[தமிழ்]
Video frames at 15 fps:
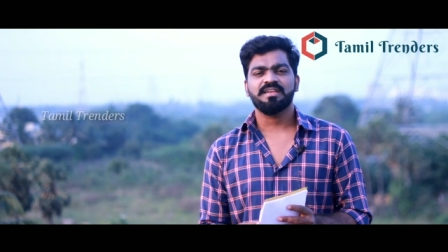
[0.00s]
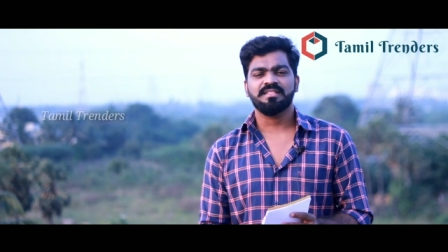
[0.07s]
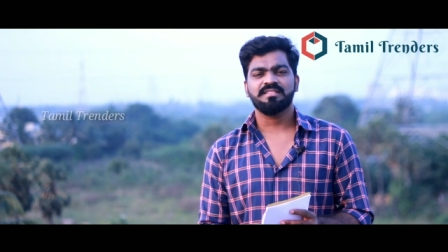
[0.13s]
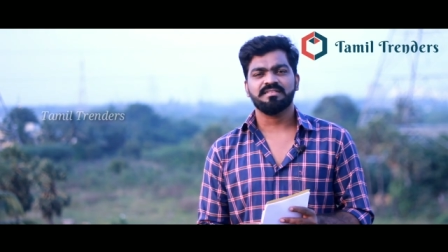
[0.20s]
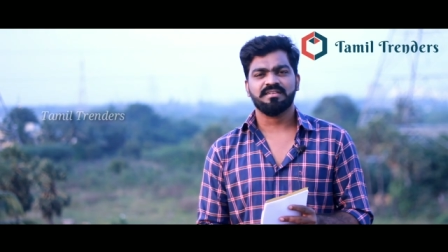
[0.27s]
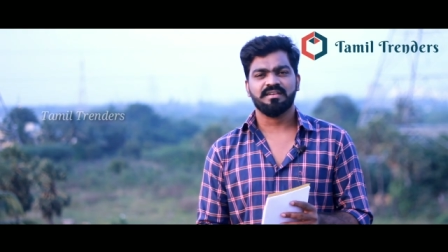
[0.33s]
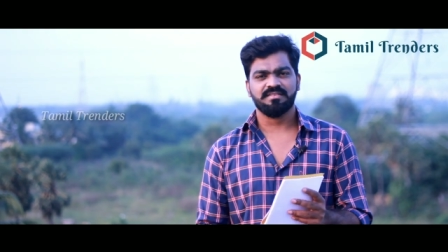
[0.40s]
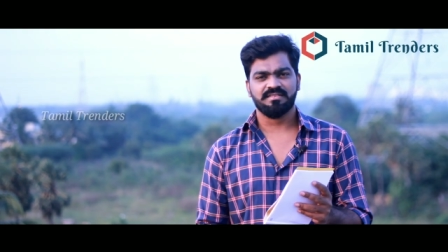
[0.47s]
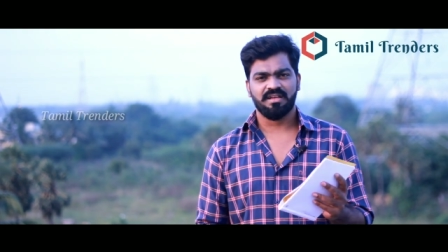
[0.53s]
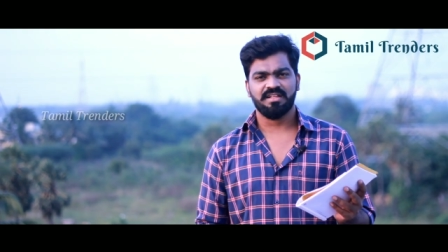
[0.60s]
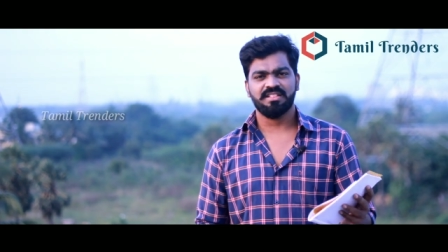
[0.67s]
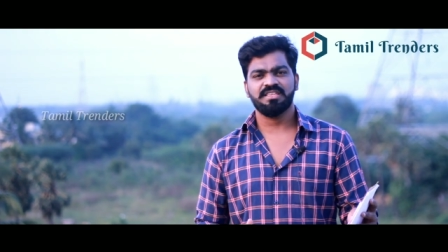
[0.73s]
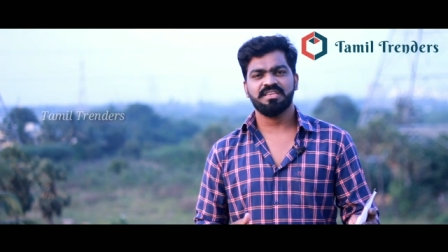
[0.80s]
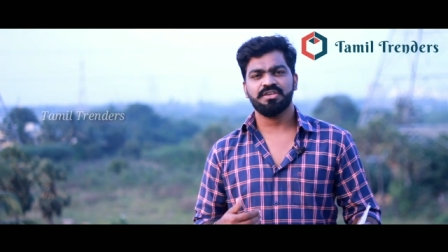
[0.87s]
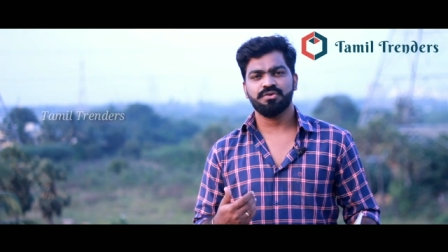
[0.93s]
எந்த சாங்ஸ்
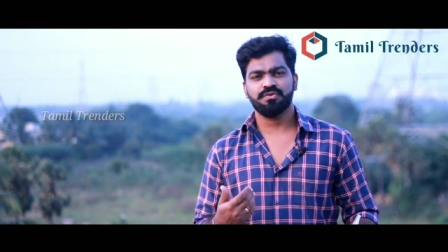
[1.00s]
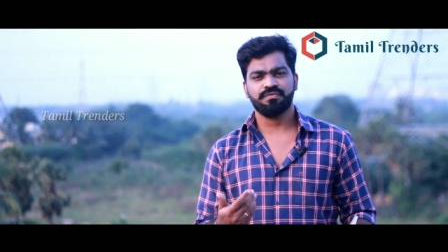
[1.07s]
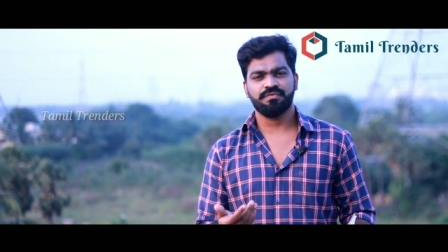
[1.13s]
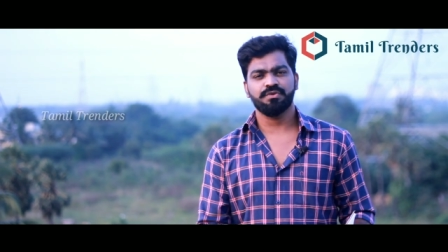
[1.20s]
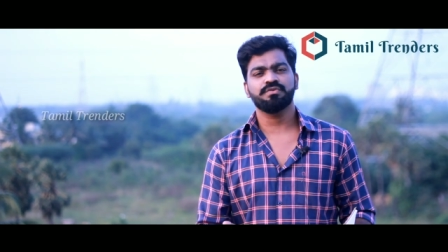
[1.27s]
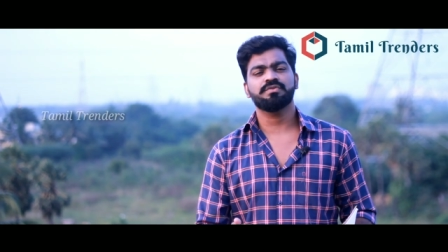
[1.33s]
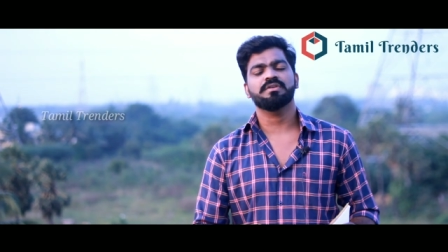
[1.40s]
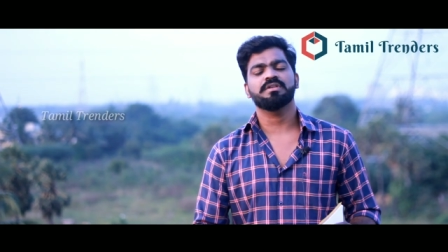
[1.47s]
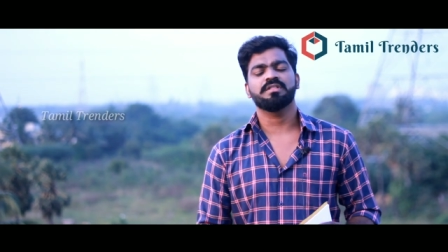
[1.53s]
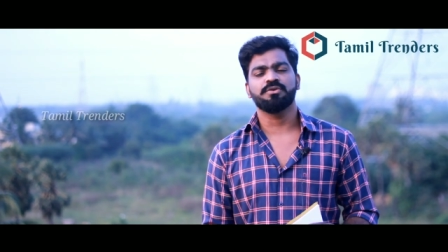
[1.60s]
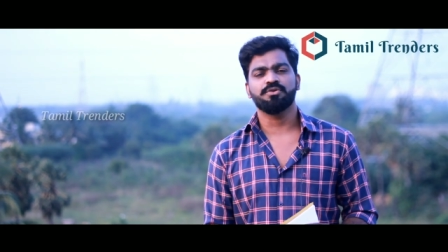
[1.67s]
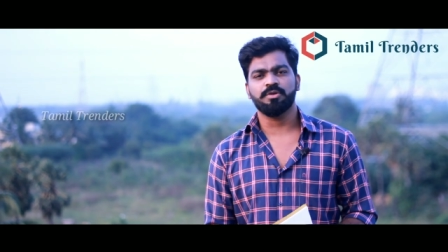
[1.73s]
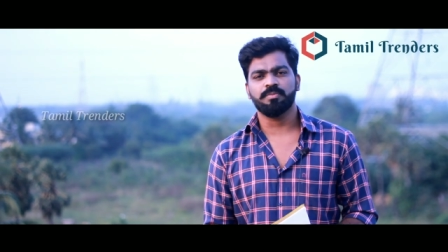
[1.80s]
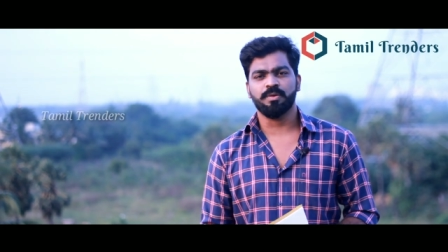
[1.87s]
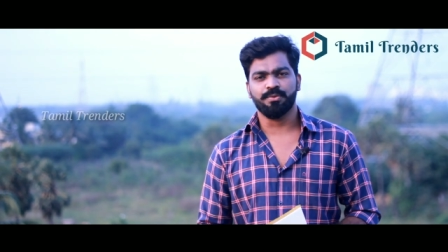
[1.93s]
அதிக வியூஸ்
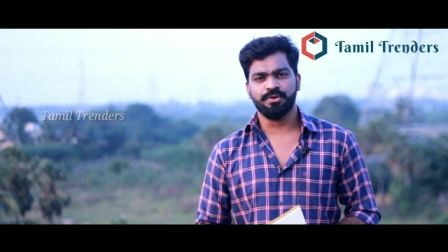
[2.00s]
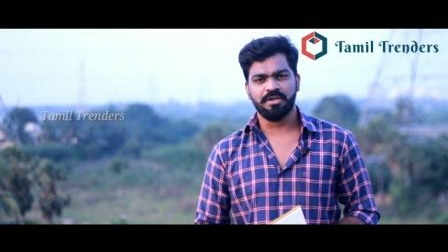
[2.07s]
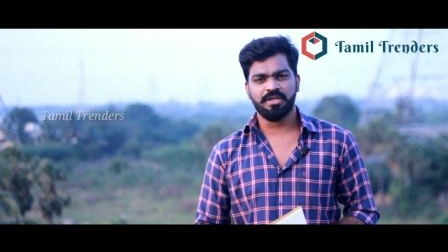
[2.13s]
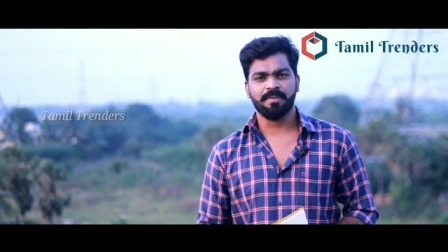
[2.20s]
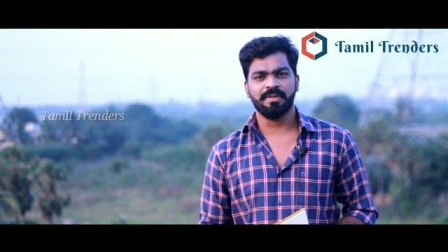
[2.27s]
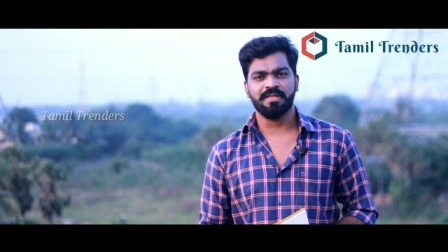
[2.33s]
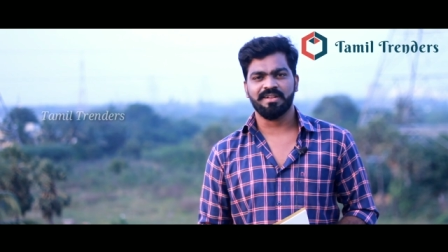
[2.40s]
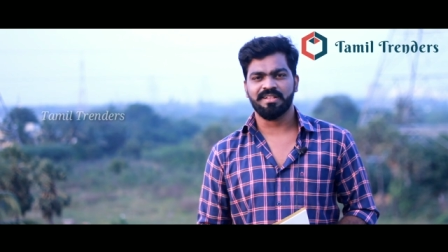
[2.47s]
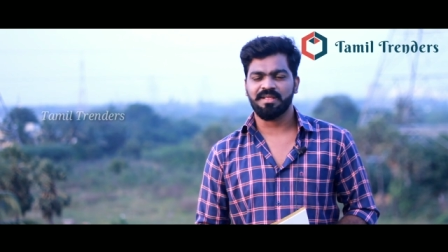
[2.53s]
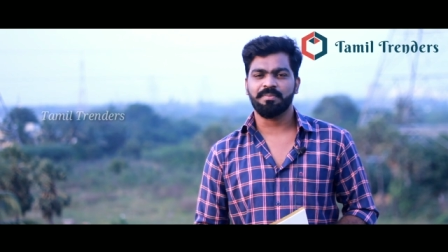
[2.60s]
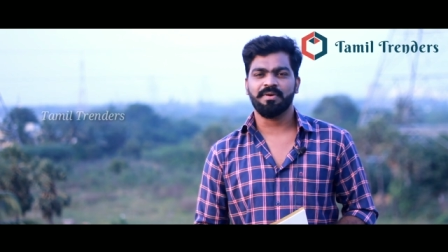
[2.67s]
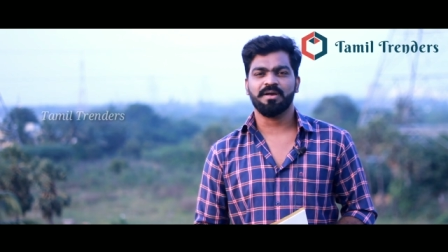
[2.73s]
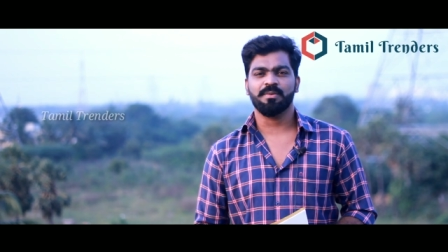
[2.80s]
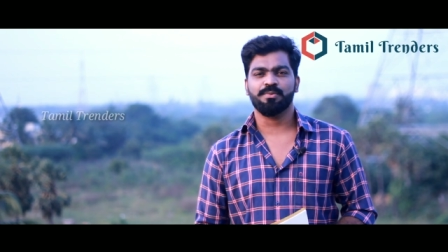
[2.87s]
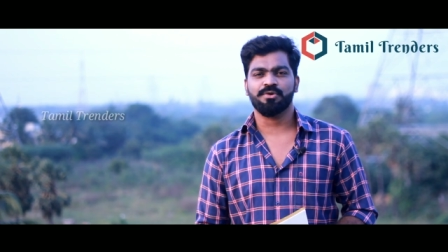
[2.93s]
யூடியூப்பில் போயிருக்கு அப்படிங்கிறத
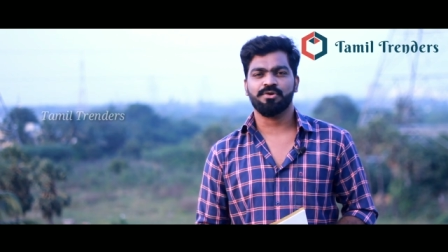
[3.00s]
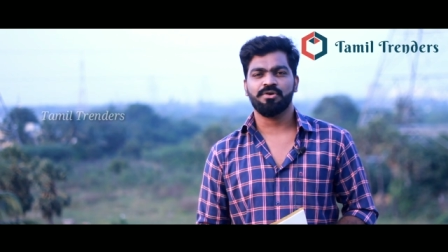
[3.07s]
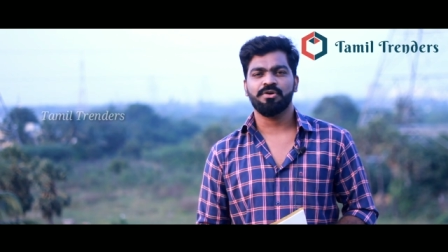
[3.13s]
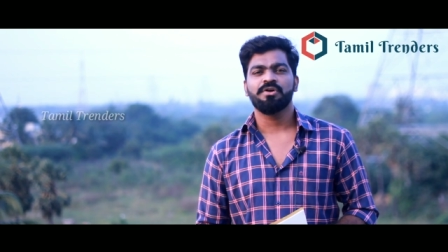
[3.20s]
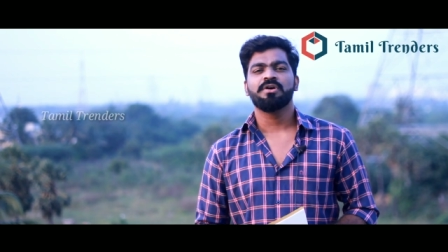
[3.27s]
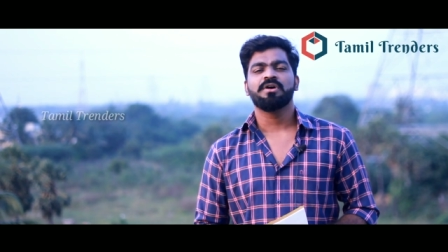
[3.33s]
தான் பார்க்க போகிறோம்